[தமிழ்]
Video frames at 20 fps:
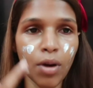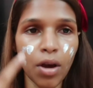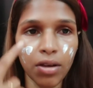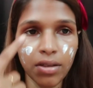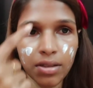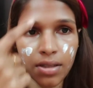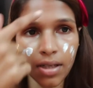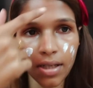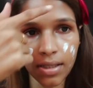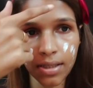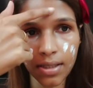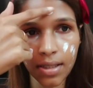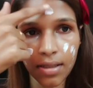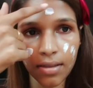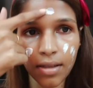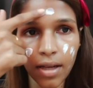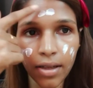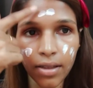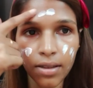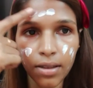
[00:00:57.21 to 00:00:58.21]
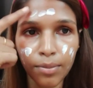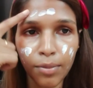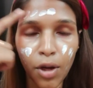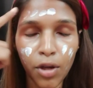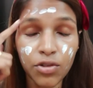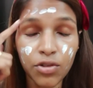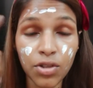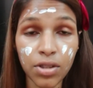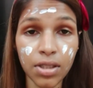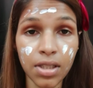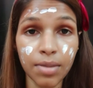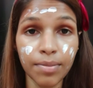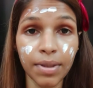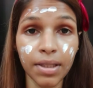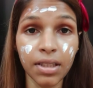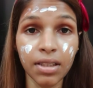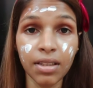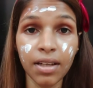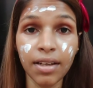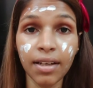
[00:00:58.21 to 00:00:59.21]
மாய்ஸ்சரைசர் தான் இந்த மாய்ஸ்சரைசர்
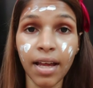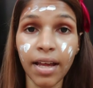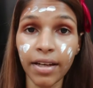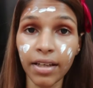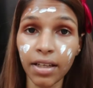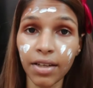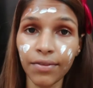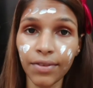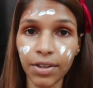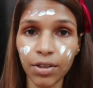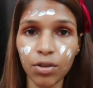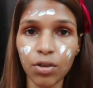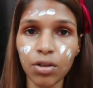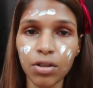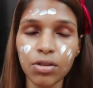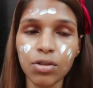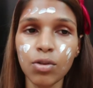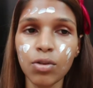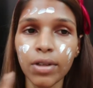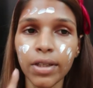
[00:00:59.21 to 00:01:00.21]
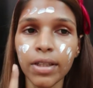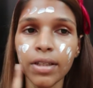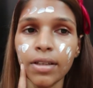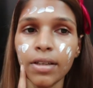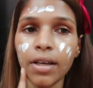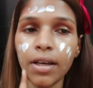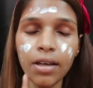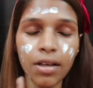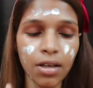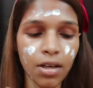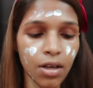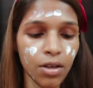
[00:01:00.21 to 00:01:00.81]
பற்றி நான் நிறைய வீடியோவில் சொல்லியிருக்கேன்